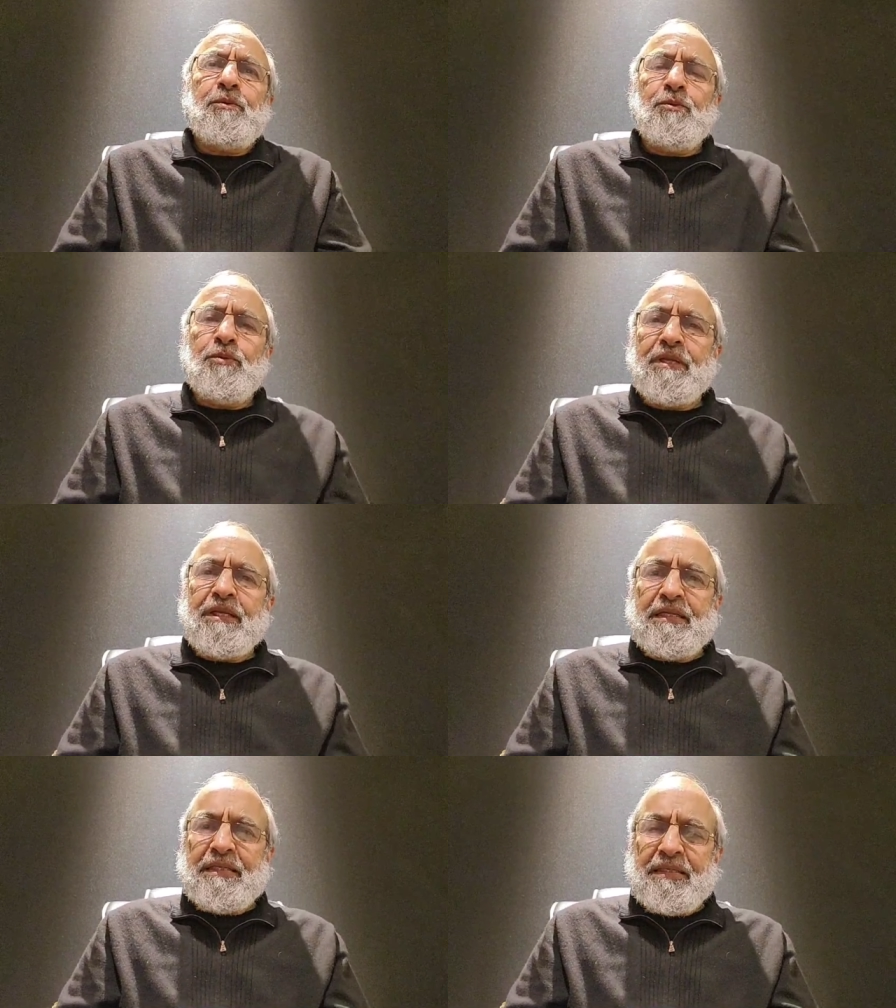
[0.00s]

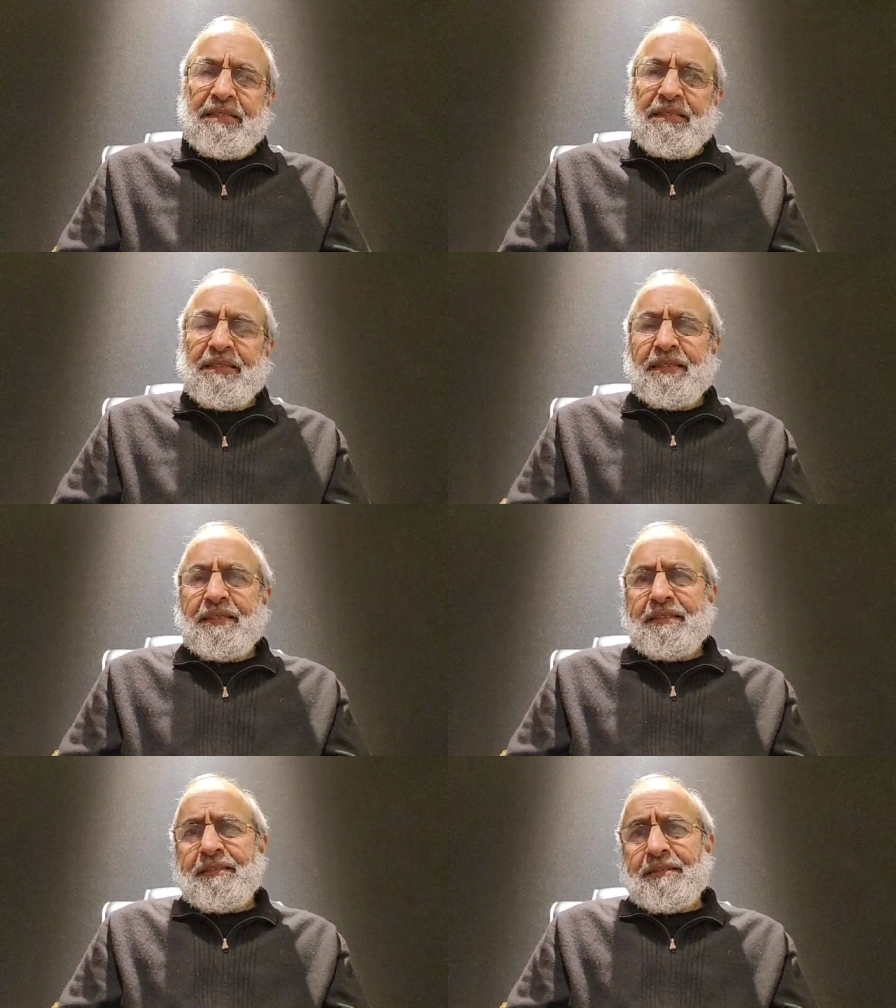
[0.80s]
उनके लिए
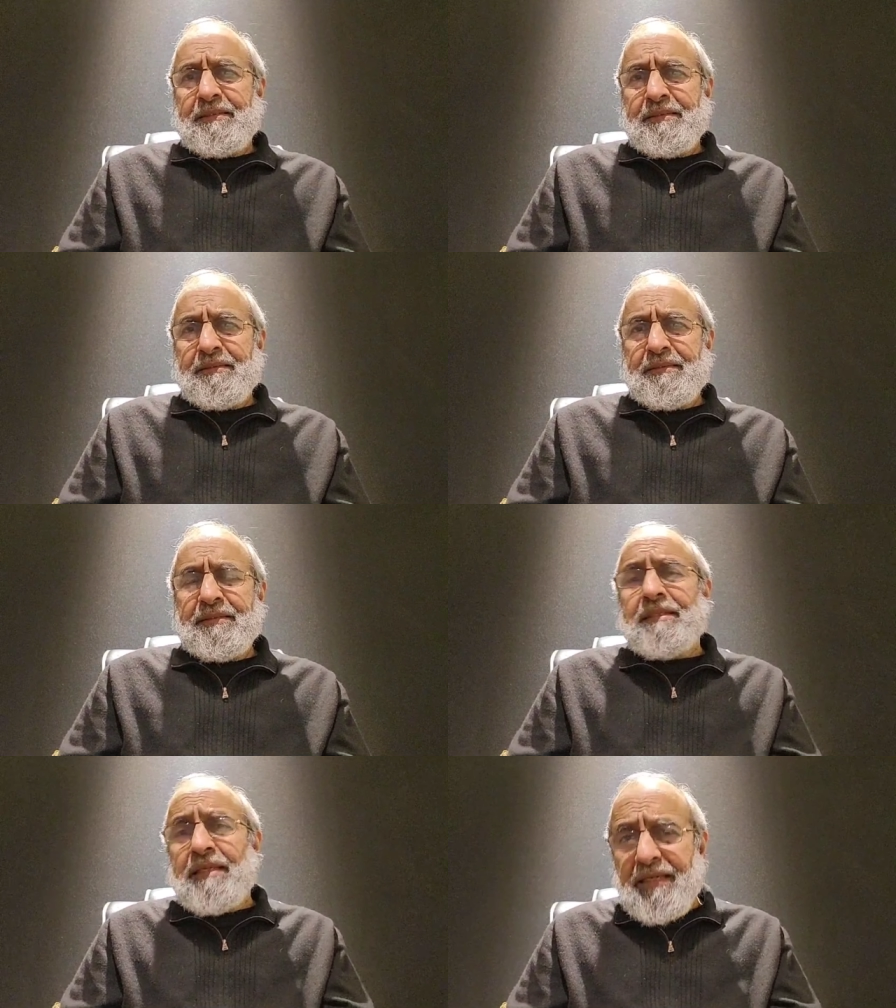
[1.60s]

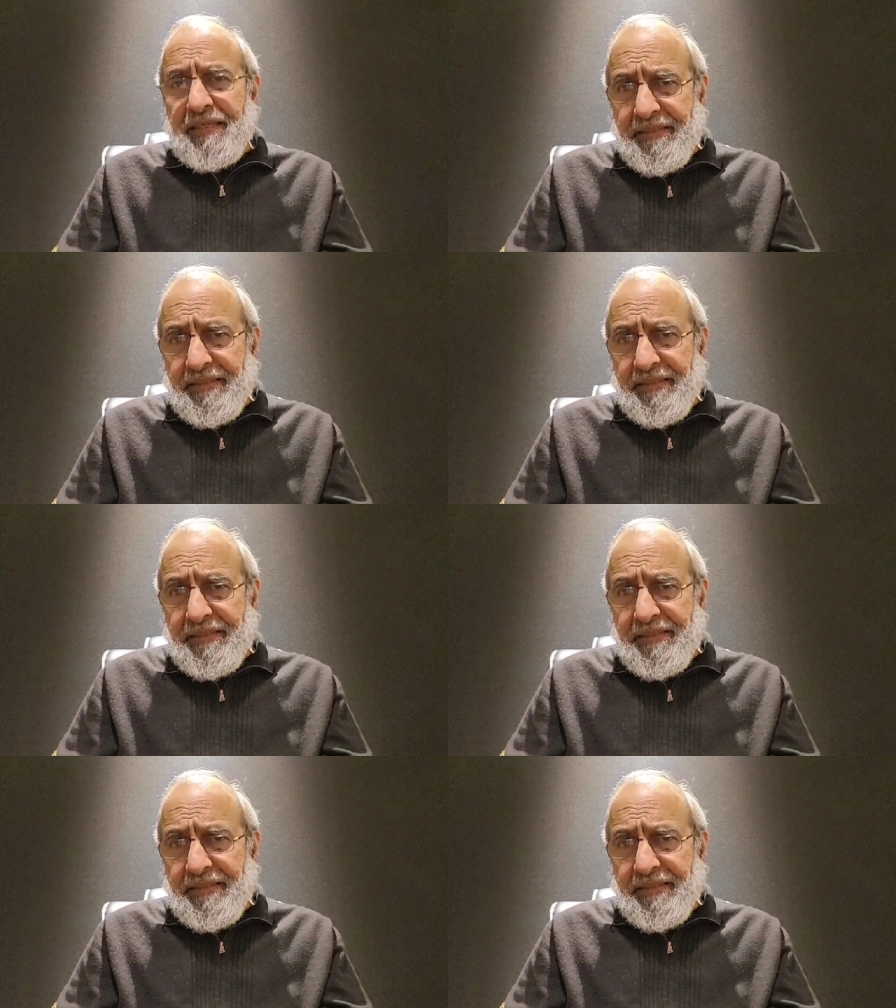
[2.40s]
ये